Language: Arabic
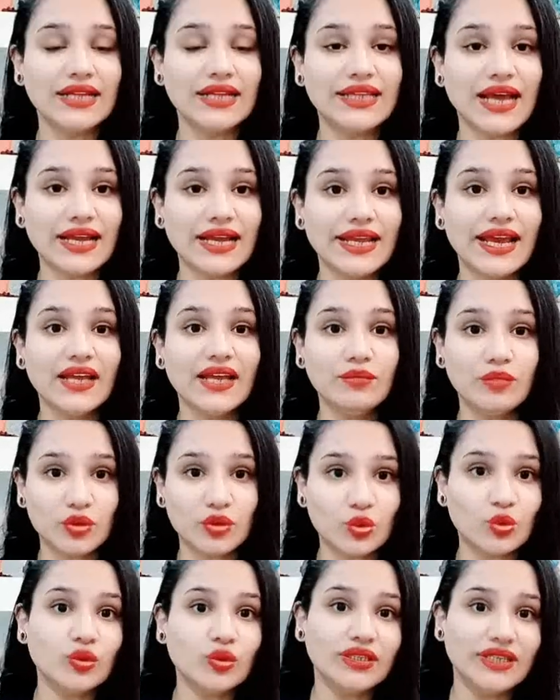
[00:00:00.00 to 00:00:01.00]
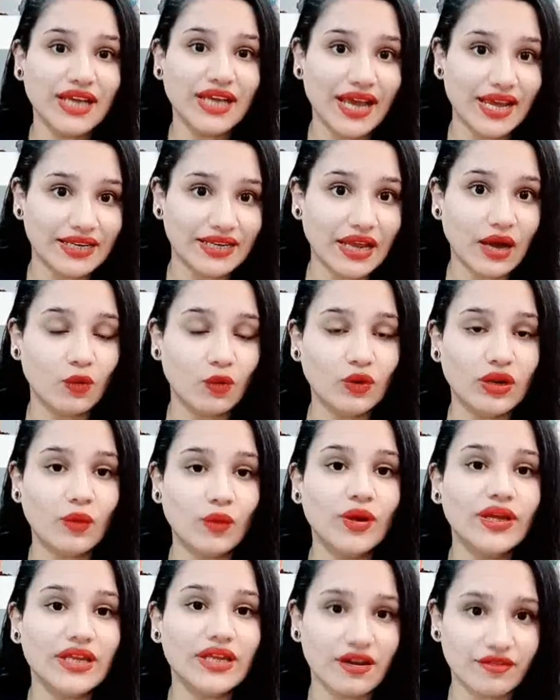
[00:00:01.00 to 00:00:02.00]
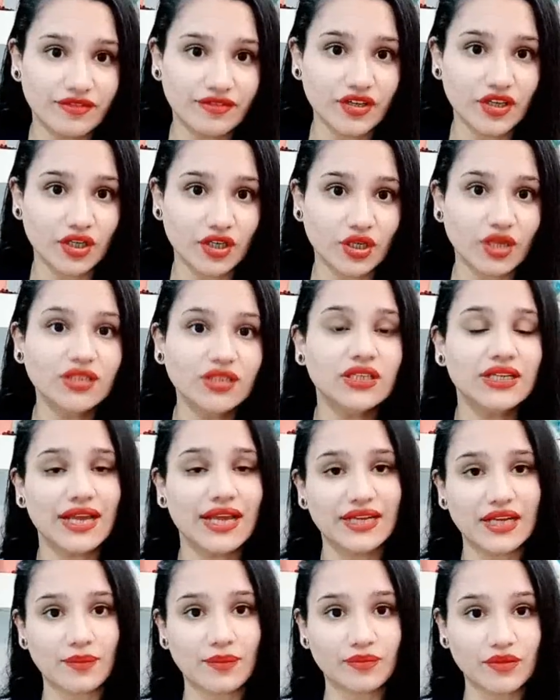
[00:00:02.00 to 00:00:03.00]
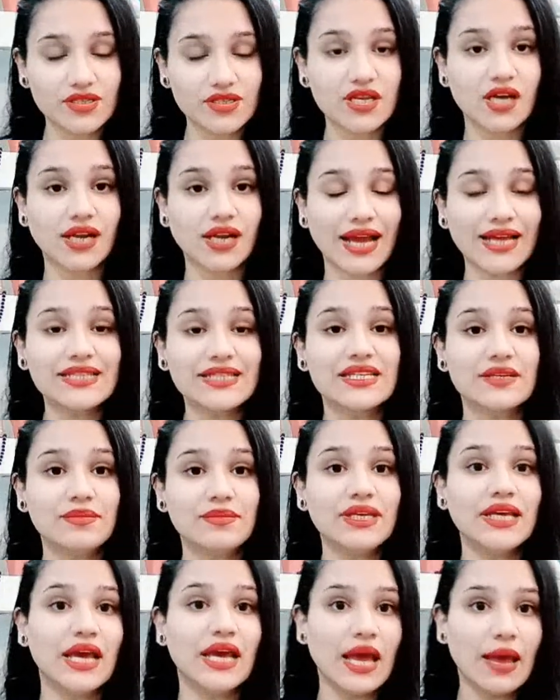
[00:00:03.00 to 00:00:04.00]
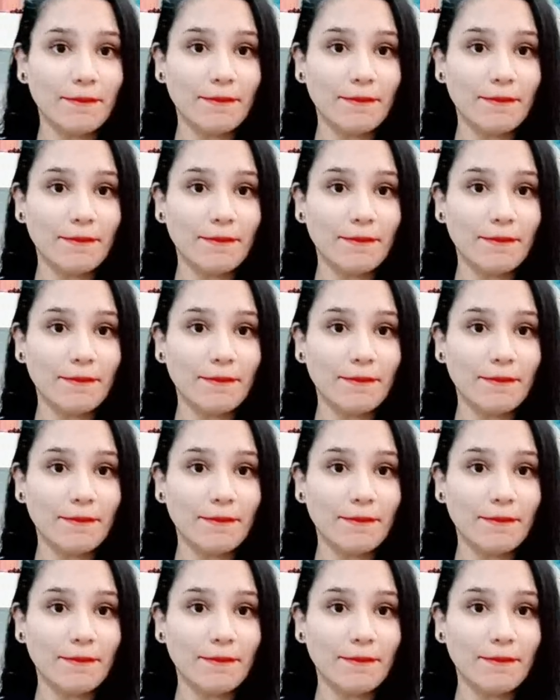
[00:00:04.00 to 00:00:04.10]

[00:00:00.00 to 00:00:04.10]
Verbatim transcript: تعليقات بتكون ليها الاولويه في الرد لانها بتظهر عندي